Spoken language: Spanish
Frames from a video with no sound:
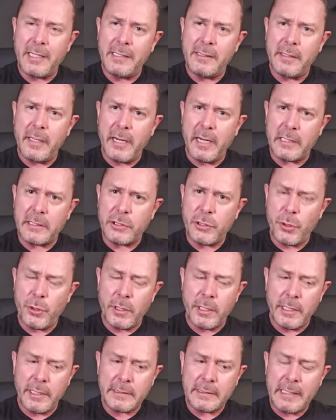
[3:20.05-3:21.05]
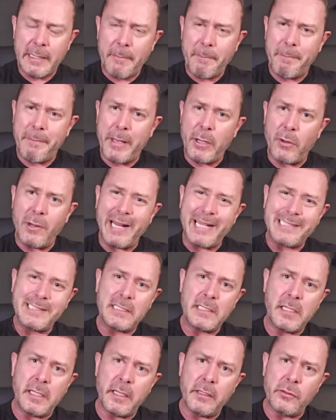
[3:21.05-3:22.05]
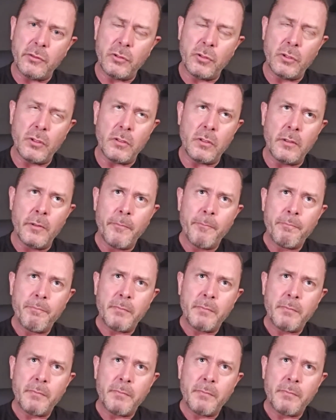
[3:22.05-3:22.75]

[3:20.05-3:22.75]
interacciones, pero la siento